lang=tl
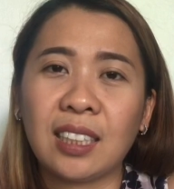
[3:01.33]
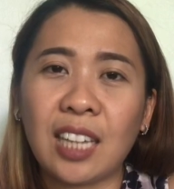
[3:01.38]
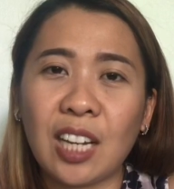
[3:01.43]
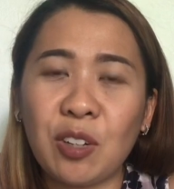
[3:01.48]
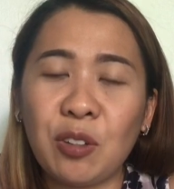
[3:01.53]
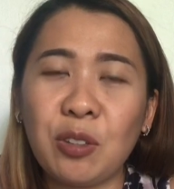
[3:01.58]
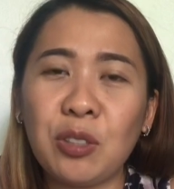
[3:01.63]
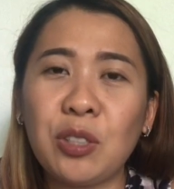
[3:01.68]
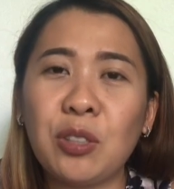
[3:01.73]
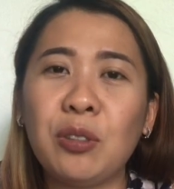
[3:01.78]

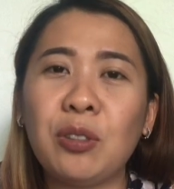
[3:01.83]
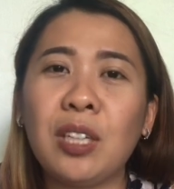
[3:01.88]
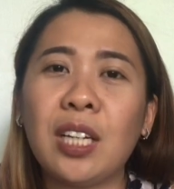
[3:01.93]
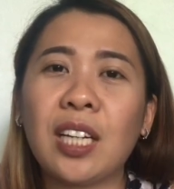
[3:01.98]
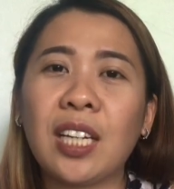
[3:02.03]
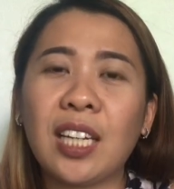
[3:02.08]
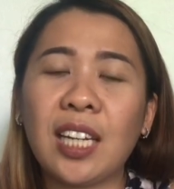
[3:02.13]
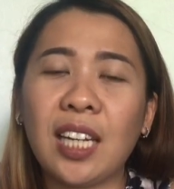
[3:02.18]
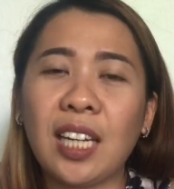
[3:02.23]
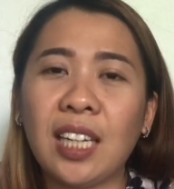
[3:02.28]
ganun yung
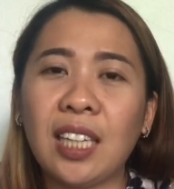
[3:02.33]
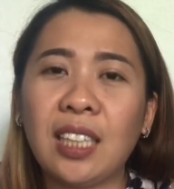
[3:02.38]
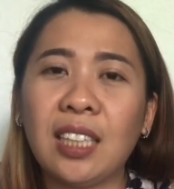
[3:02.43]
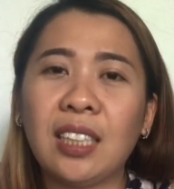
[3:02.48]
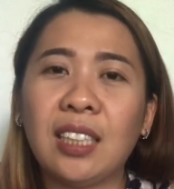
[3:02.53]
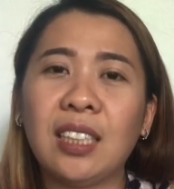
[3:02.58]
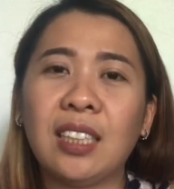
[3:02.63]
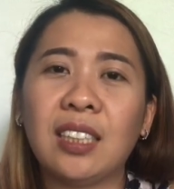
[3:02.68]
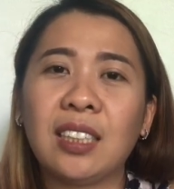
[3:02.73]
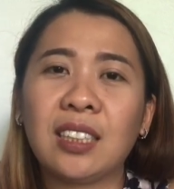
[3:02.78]

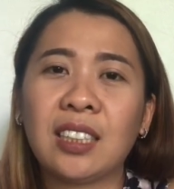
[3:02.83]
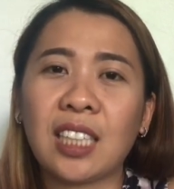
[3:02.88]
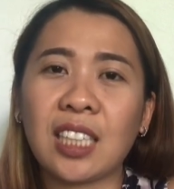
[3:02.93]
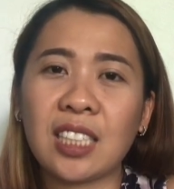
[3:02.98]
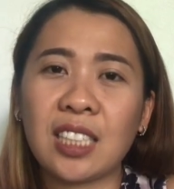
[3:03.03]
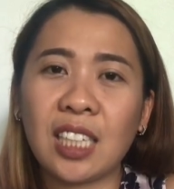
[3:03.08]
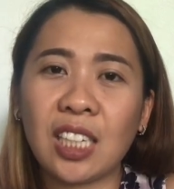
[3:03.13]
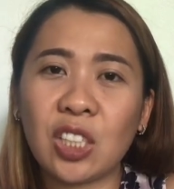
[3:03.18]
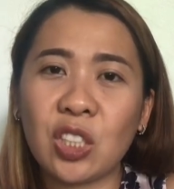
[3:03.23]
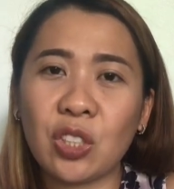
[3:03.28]
naging
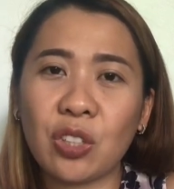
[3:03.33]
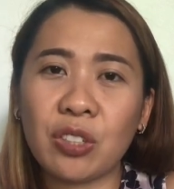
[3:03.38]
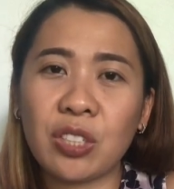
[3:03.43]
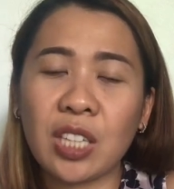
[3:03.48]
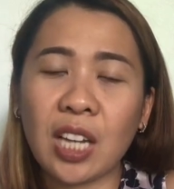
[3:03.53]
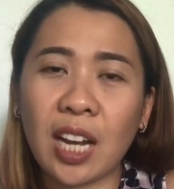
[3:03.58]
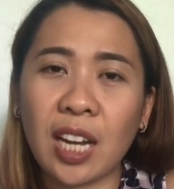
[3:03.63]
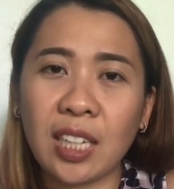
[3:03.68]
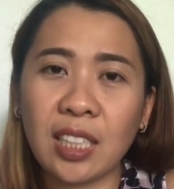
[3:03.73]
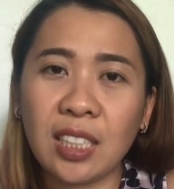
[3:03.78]
suggestion
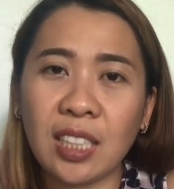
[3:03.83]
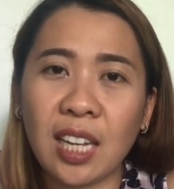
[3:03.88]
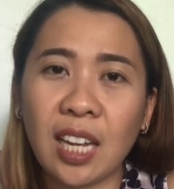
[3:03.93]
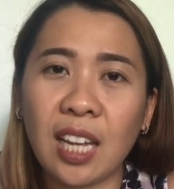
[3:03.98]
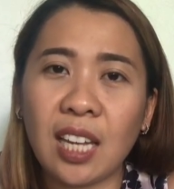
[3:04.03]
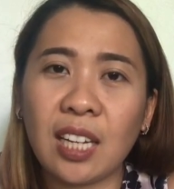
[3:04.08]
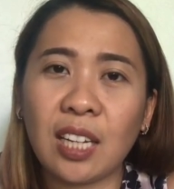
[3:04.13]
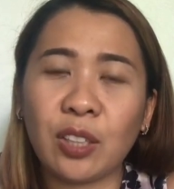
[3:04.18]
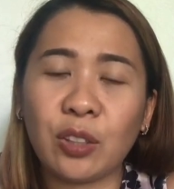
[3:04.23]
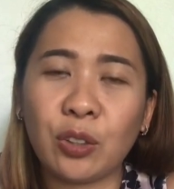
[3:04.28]
sa kanya
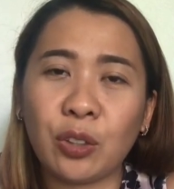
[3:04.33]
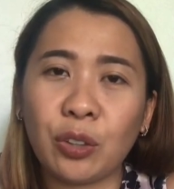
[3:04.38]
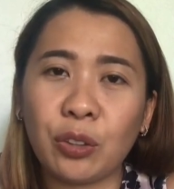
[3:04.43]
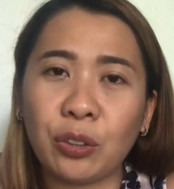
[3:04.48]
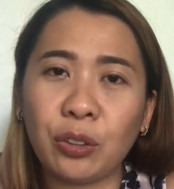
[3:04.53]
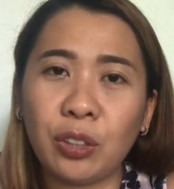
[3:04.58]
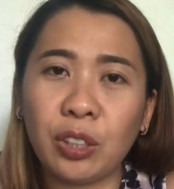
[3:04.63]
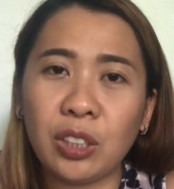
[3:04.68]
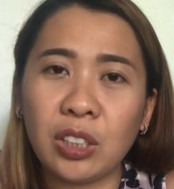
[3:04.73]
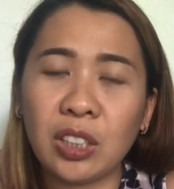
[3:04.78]
ng
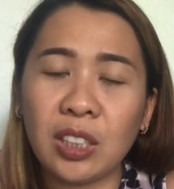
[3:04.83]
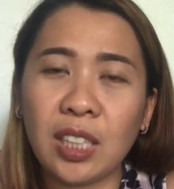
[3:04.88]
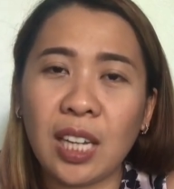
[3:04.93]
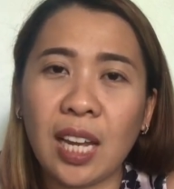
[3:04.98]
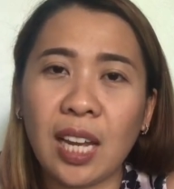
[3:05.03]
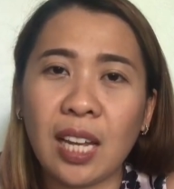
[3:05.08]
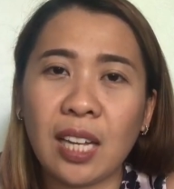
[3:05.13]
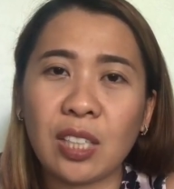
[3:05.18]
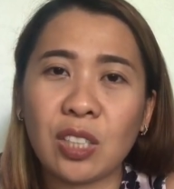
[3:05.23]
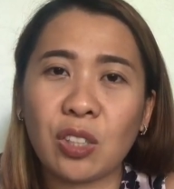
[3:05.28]
doctors
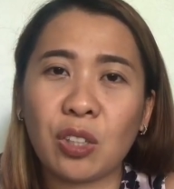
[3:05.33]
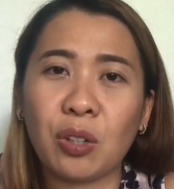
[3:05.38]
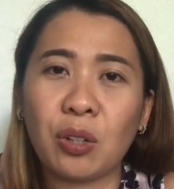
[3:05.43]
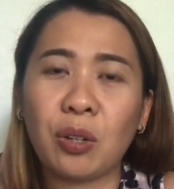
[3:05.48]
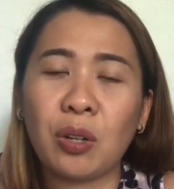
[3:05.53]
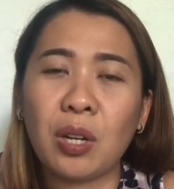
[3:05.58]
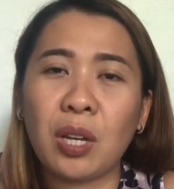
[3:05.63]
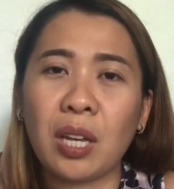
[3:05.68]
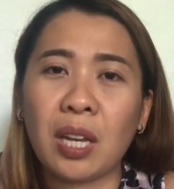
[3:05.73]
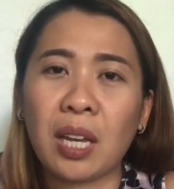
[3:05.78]
niya. So,
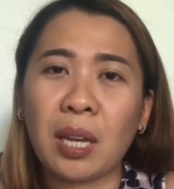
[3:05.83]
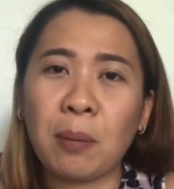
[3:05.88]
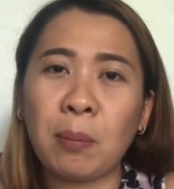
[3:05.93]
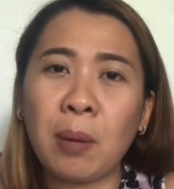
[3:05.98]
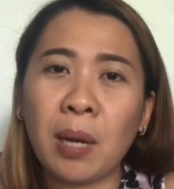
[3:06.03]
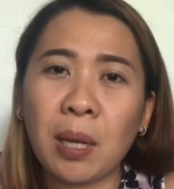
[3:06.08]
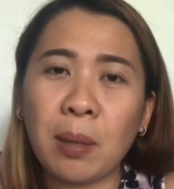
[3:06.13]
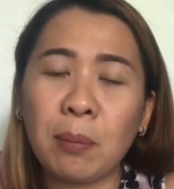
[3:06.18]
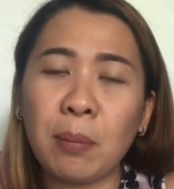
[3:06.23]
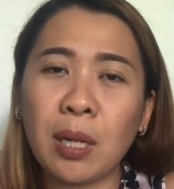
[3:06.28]

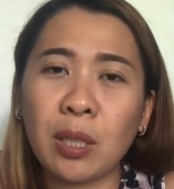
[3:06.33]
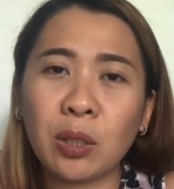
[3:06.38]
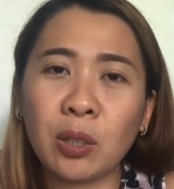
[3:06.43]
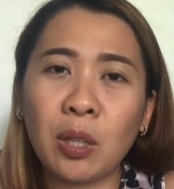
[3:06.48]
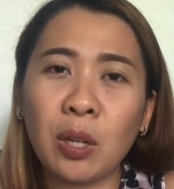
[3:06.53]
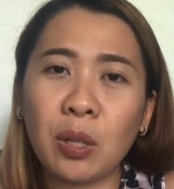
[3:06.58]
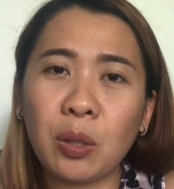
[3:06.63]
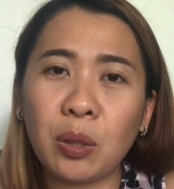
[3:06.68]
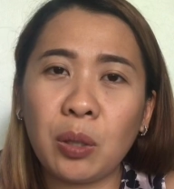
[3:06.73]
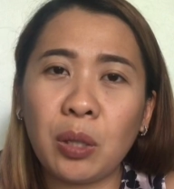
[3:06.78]
iba-ibang
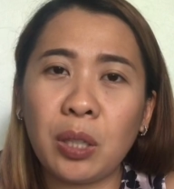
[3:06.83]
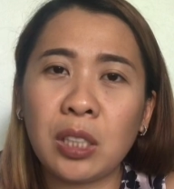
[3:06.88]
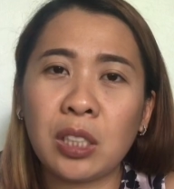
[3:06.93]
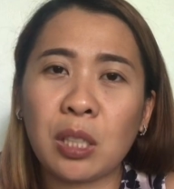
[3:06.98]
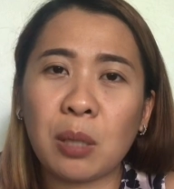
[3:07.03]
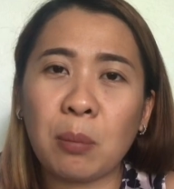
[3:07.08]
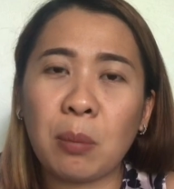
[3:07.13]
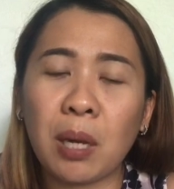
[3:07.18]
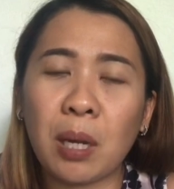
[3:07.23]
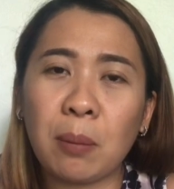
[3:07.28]
doctors,
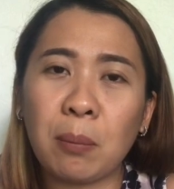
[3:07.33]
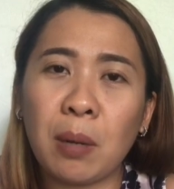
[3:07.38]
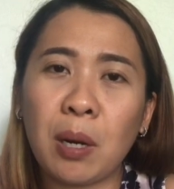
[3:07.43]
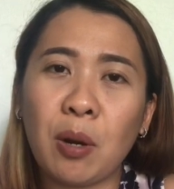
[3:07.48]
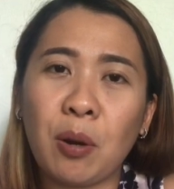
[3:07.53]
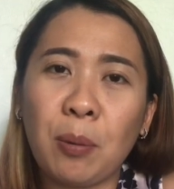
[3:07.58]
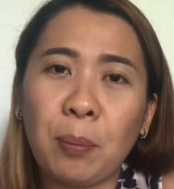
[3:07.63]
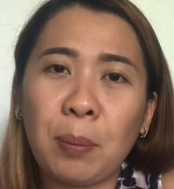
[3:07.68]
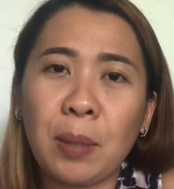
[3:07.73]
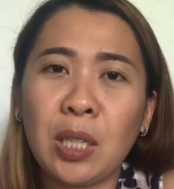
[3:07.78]
iba-ibang
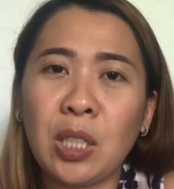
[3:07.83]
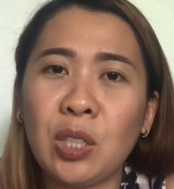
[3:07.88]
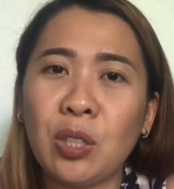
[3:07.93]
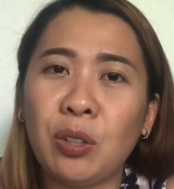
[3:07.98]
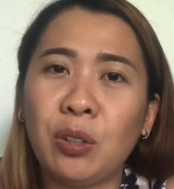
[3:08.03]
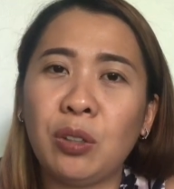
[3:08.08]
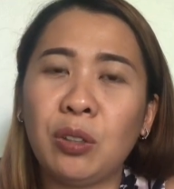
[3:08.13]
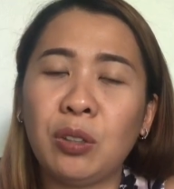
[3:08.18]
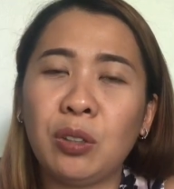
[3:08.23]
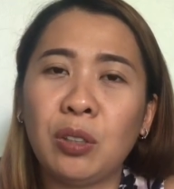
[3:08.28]

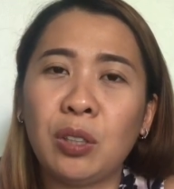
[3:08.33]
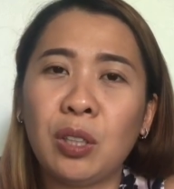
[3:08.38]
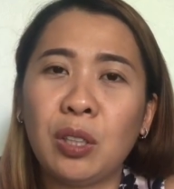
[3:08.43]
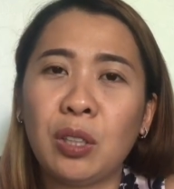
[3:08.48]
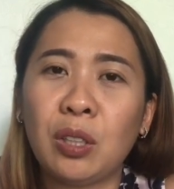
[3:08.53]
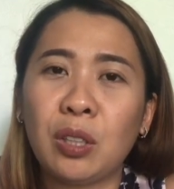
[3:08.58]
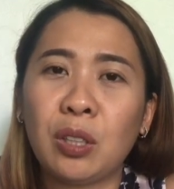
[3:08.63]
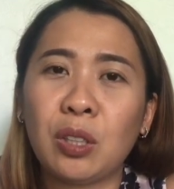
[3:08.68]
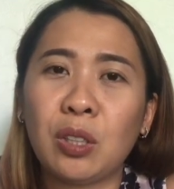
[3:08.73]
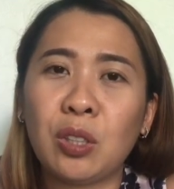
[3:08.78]
opinion.
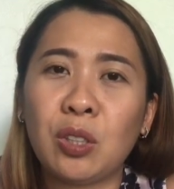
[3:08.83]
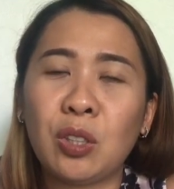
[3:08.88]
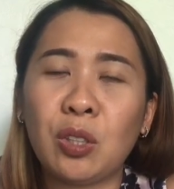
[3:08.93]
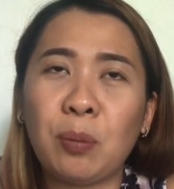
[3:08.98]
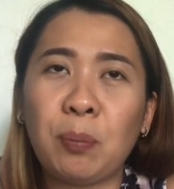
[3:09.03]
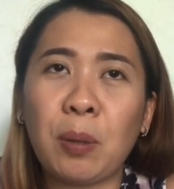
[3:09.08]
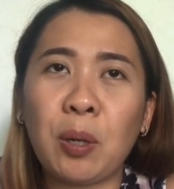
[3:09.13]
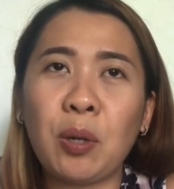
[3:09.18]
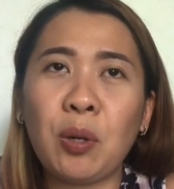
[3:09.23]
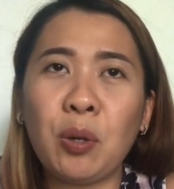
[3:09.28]
So,
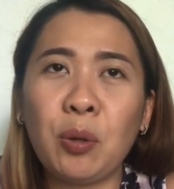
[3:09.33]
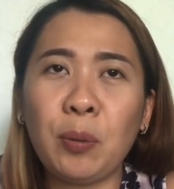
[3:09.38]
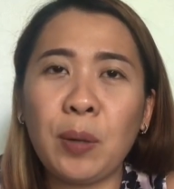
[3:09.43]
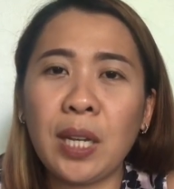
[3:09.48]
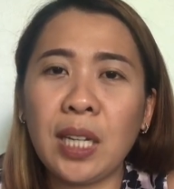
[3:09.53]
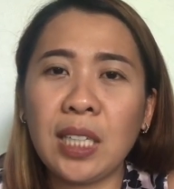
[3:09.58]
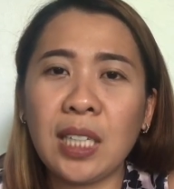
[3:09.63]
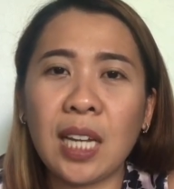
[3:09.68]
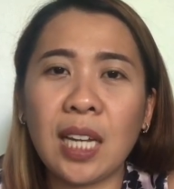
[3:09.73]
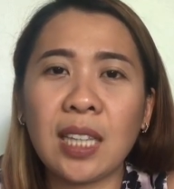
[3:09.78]
pag
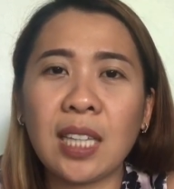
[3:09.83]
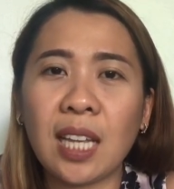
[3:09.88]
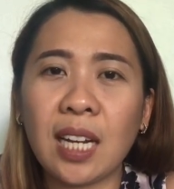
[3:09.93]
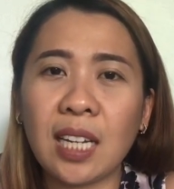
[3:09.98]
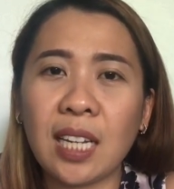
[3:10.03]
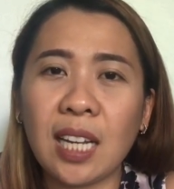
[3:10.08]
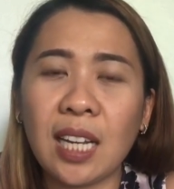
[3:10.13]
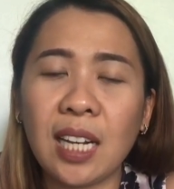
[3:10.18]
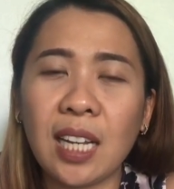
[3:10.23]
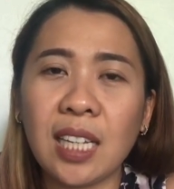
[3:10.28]
uwi niya,
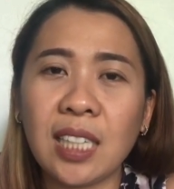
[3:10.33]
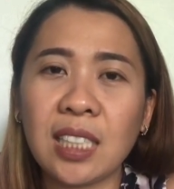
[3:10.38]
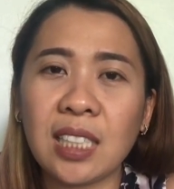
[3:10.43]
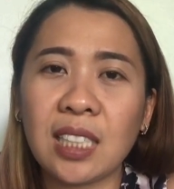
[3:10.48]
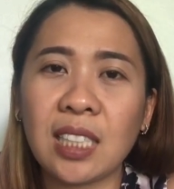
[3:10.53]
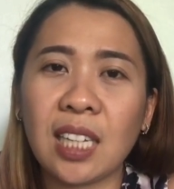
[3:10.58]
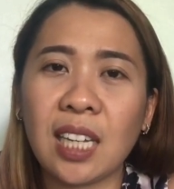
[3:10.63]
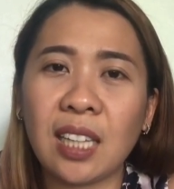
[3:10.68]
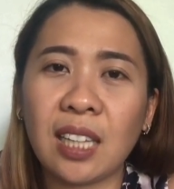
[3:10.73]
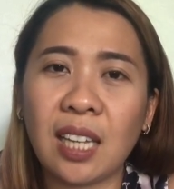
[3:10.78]
na-realize
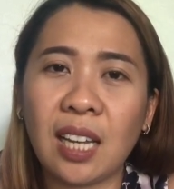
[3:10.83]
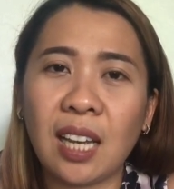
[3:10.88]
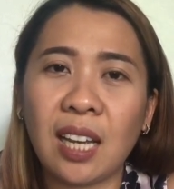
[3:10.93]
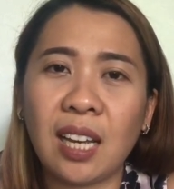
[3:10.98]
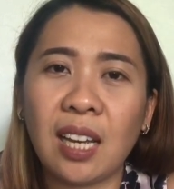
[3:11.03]
niya na